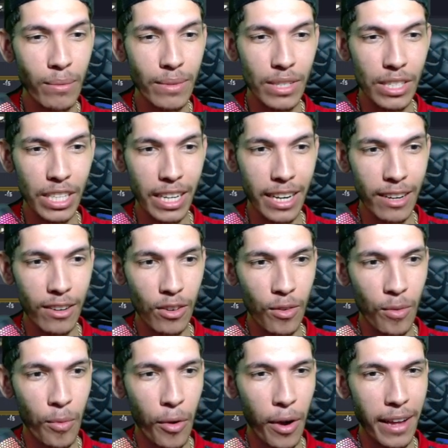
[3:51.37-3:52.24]
chegando
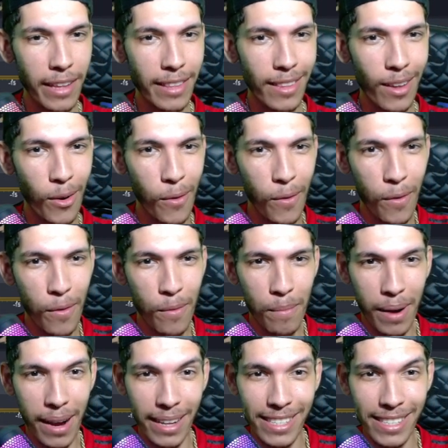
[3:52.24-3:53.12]
no Mortal
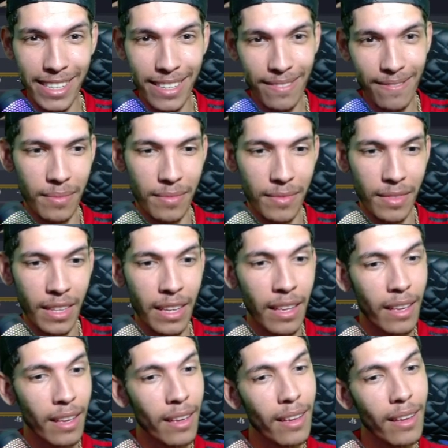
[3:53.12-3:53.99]
Kombat.
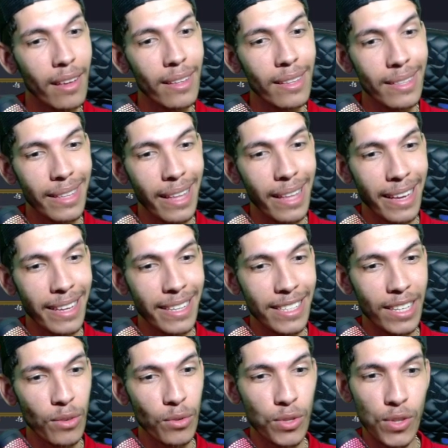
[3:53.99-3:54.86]

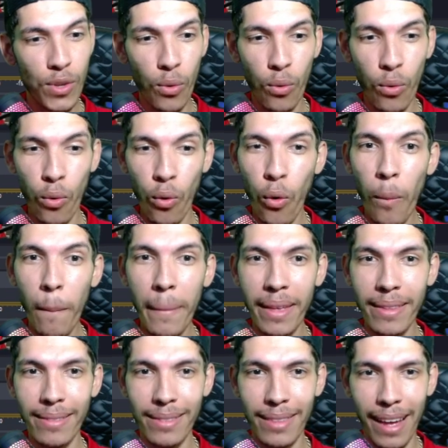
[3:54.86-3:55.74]
Deixe o seu
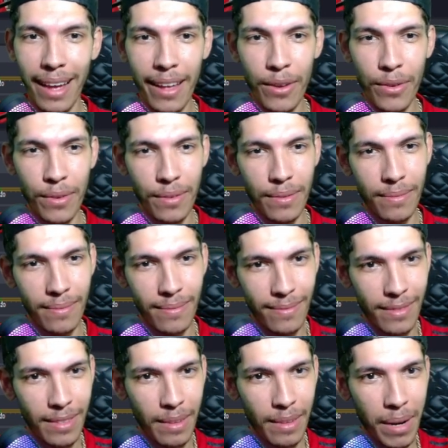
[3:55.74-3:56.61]
comentário
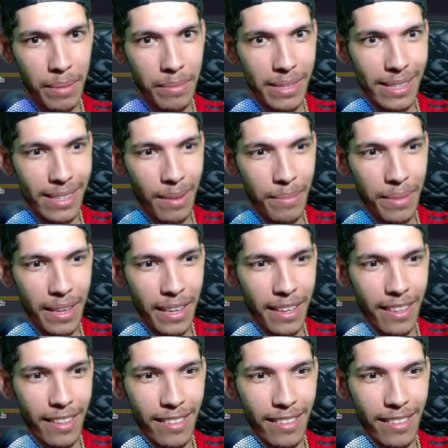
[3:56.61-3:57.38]
para me saber.